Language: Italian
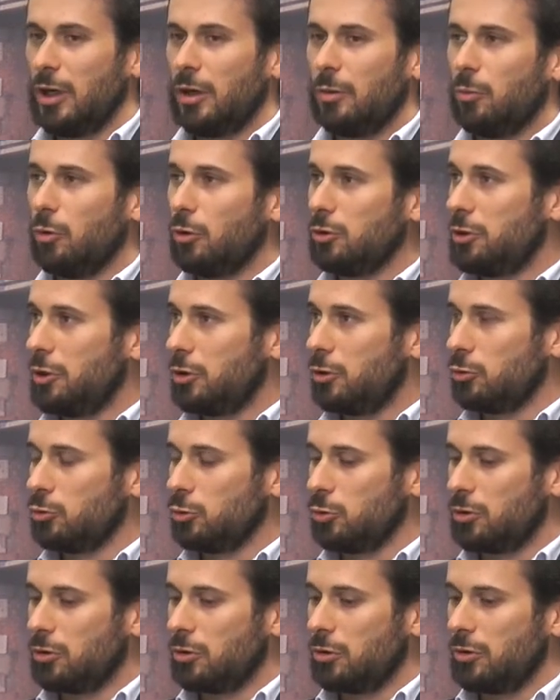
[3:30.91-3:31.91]
molti
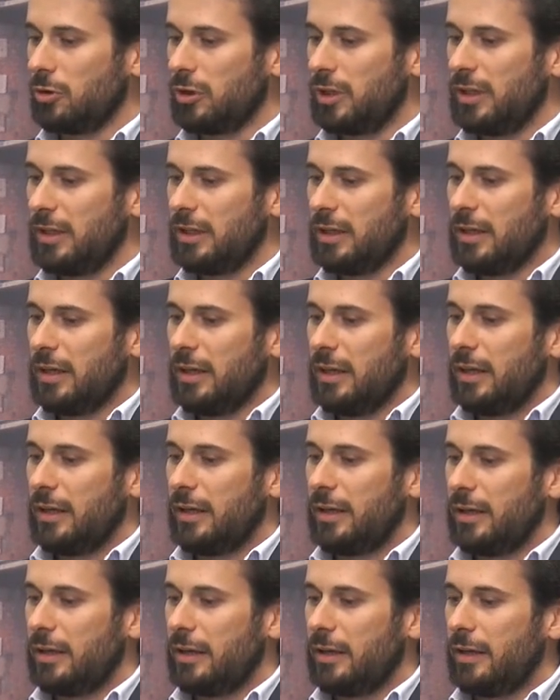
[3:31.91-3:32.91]
conduttori,
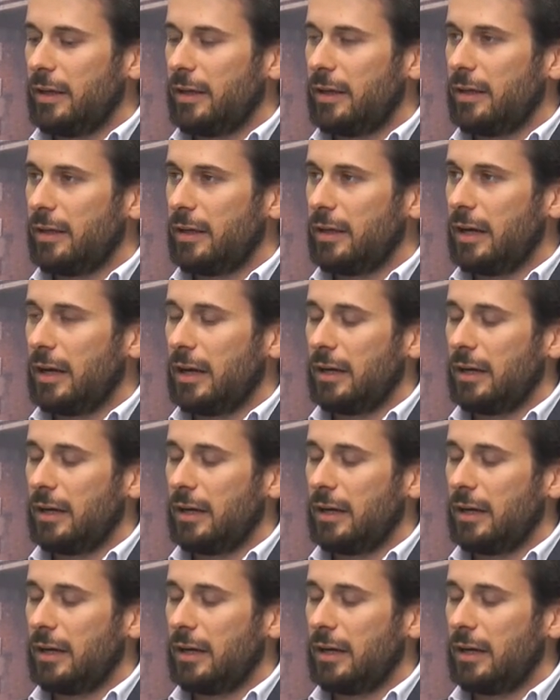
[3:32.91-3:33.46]
eh,